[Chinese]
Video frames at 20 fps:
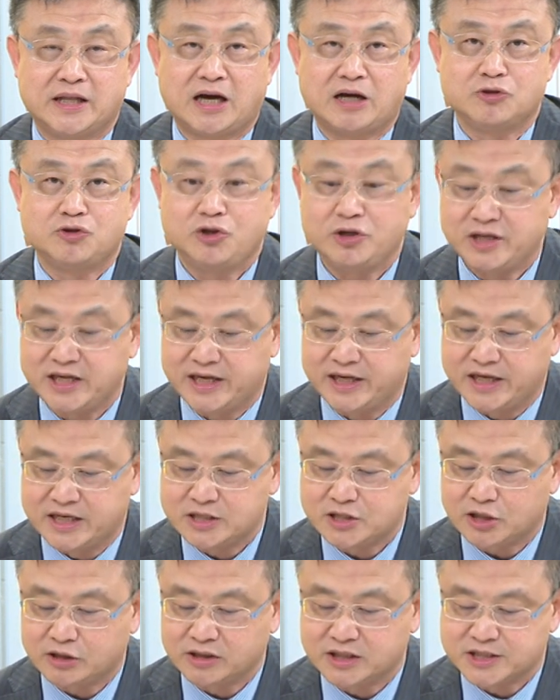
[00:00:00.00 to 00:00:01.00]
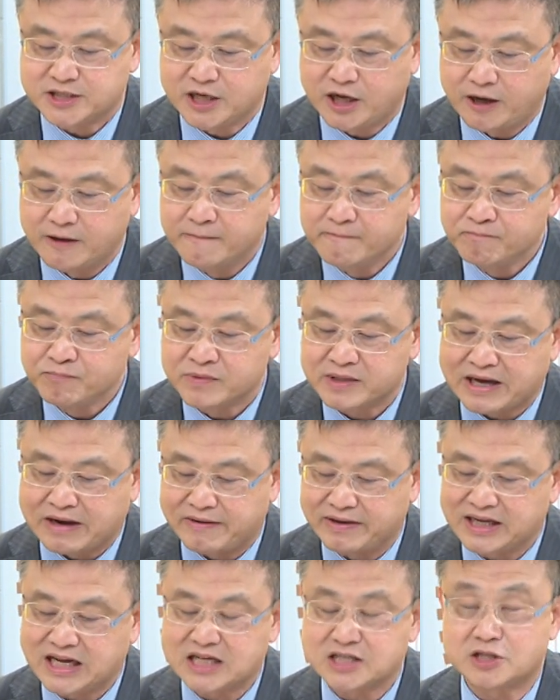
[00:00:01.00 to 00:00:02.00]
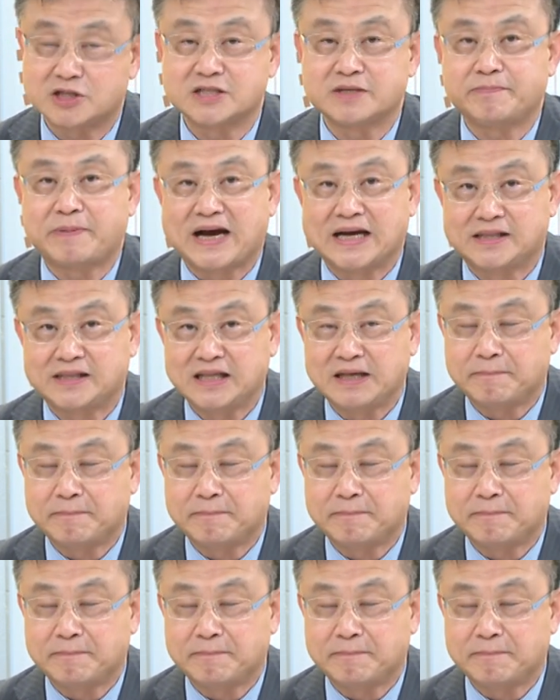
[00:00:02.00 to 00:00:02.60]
好，去年年中的时候，台湾那时候是排第